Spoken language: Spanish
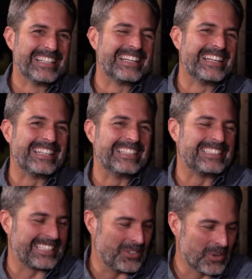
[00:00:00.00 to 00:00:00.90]
Eh,
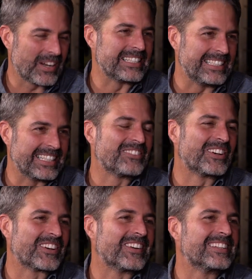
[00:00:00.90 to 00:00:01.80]
seguro que sí.
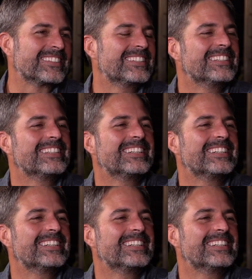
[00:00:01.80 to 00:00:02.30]
Hay un,